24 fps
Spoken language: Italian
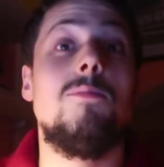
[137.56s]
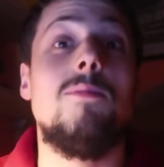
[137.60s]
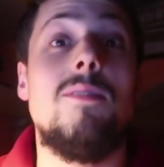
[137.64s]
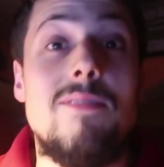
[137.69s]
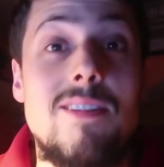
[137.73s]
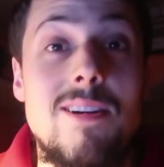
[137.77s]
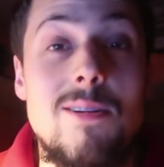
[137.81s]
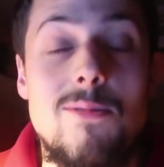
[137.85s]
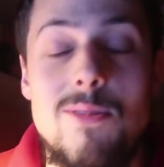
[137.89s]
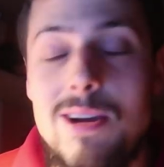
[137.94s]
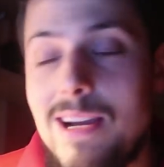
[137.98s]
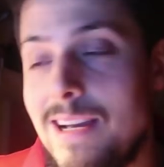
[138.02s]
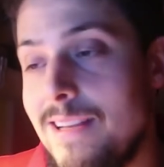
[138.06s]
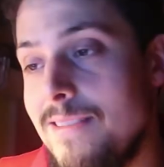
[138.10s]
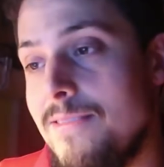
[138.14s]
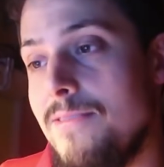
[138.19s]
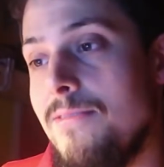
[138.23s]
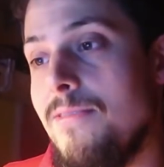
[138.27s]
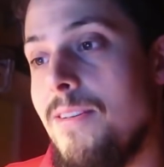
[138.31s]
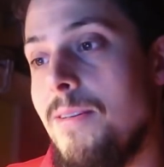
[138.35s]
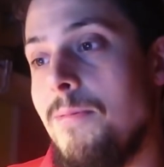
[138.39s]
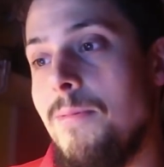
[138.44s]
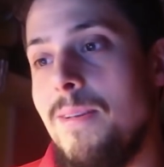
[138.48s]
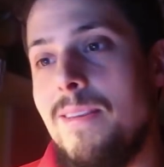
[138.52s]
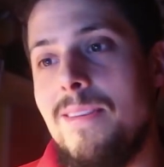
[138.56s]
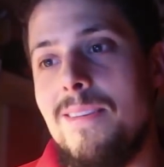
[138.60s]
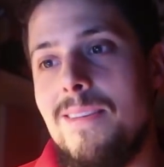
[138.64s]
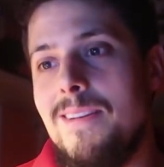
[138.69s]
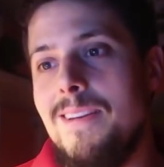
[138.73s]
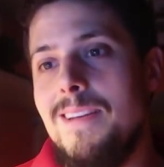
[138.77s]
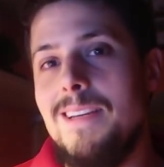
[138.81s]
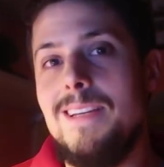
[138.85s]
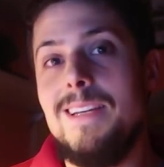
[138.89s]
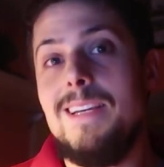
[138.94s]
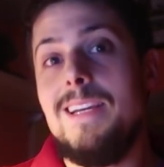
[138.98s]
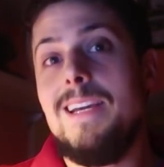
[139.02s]
non me ne frega un cazzo
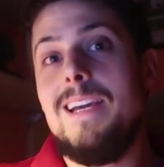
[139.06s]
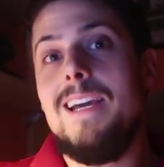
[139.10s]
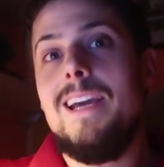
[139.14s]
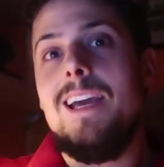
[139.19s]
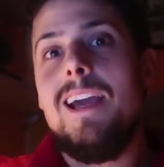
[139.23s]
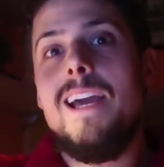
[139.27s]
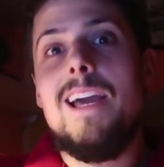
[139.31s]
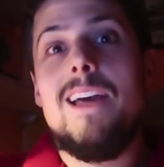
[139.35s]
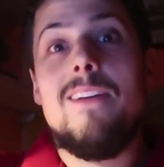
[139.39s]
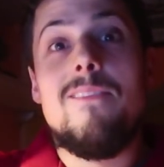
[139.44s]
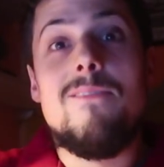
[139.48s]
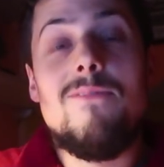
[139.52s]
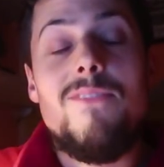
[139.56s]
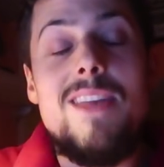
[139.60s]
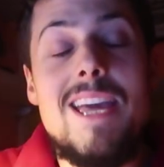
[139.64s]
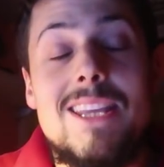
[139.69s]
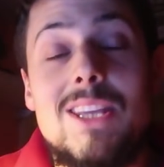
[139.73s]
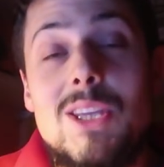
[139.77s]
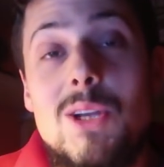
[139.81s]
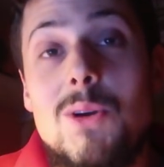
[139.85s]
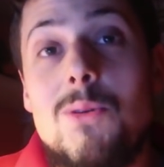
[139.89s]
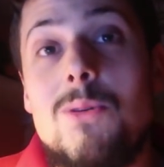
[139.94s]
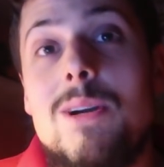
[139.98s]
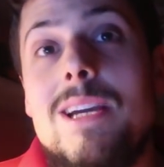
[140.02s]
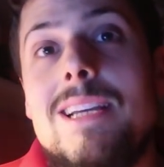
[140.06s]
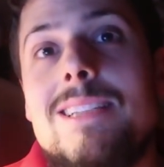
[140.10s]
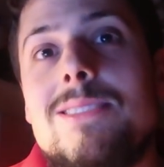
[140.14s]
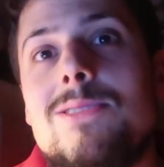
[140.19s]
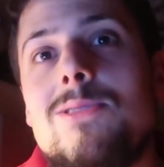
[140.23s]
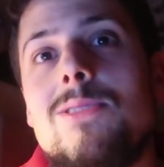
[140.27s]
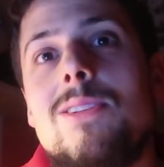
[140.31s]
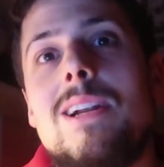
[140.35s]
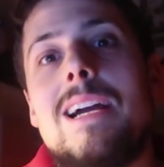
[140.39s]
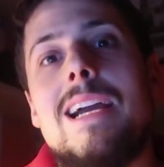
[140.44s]
veramente Detto questo